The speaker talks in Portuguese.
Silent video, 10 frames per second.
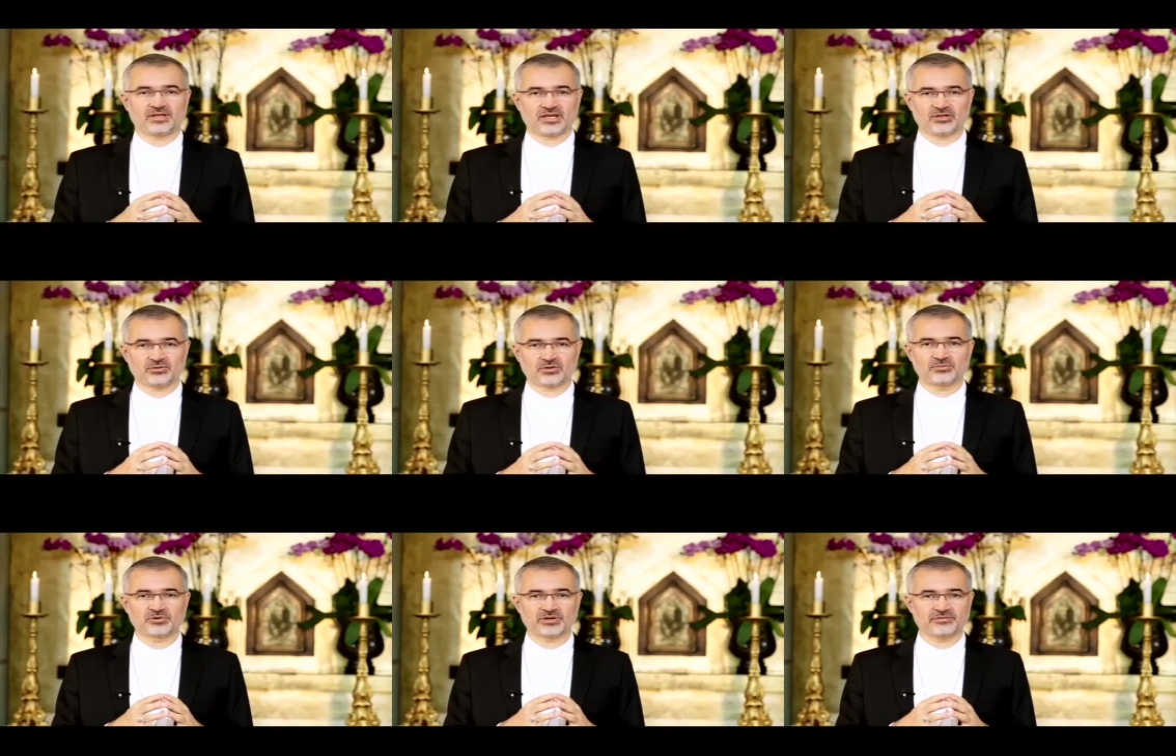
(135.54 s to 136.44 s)
tendo
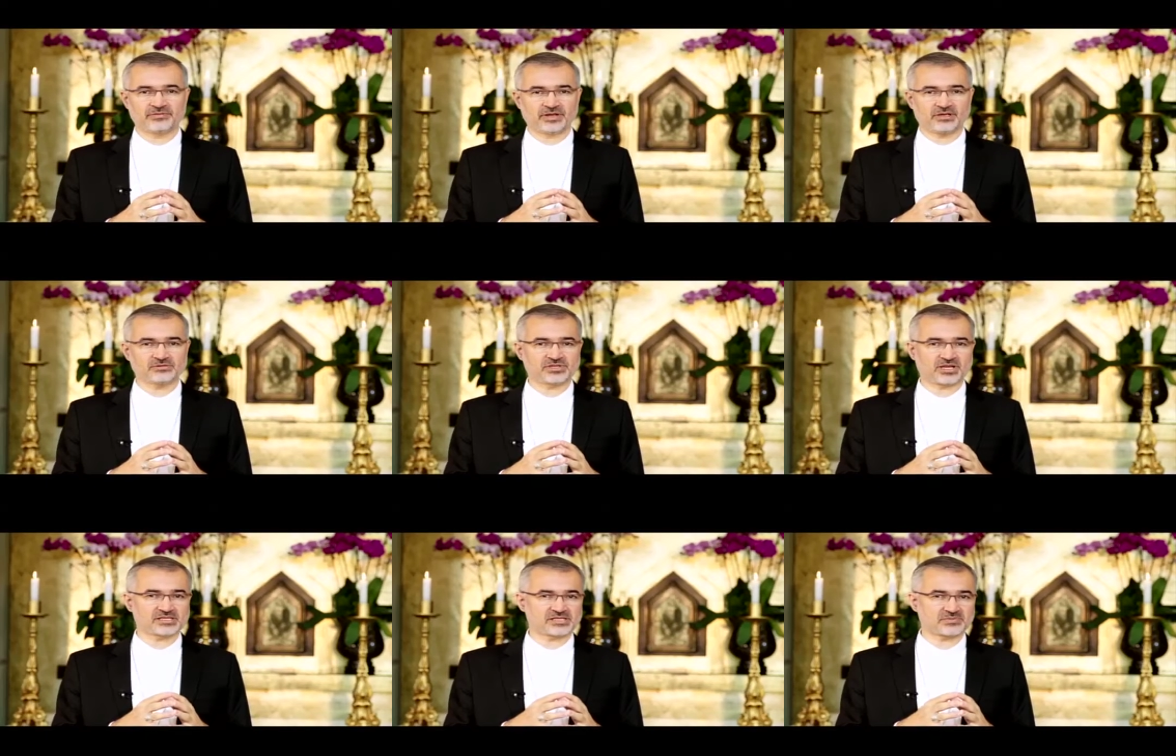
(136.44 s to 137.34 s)
como refrão de
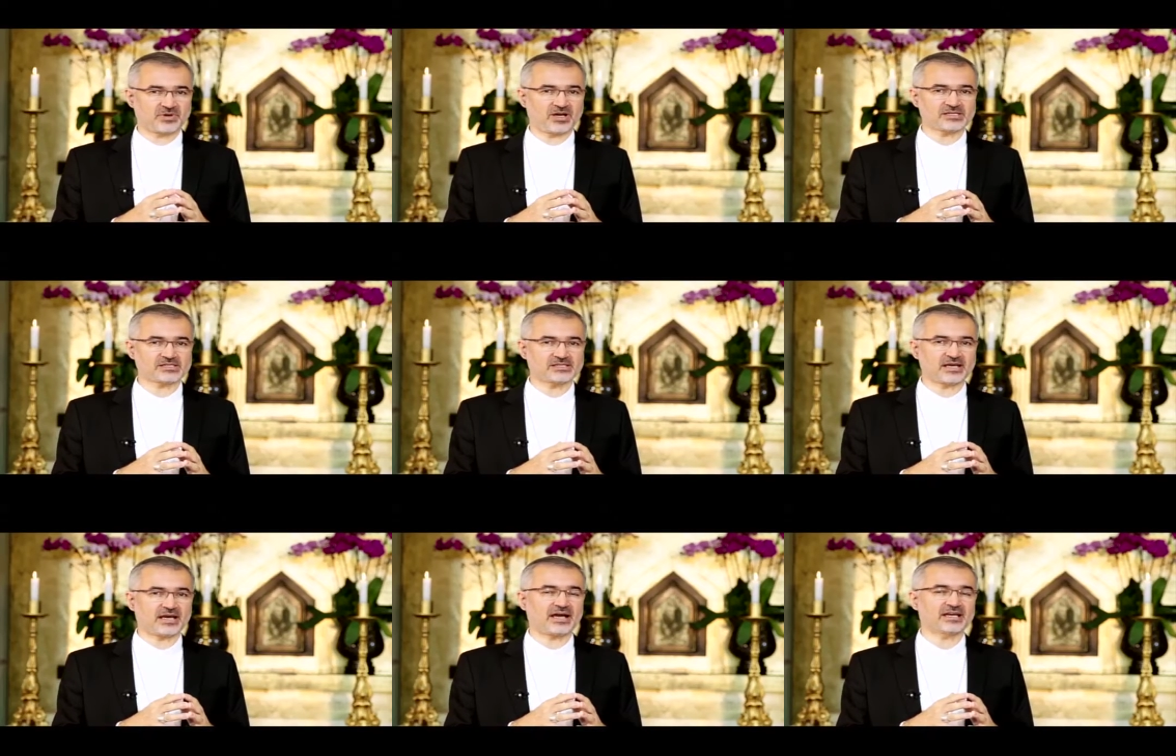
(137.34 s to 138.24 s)

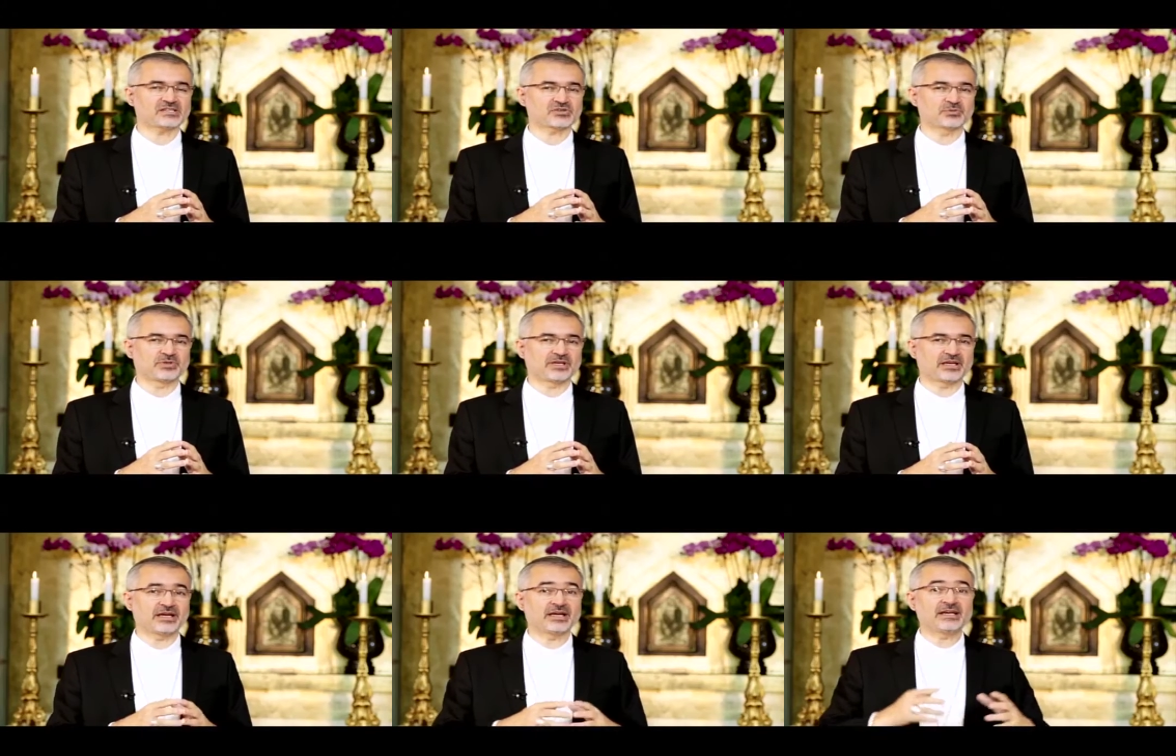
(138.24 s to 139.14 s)
resposta a súplica: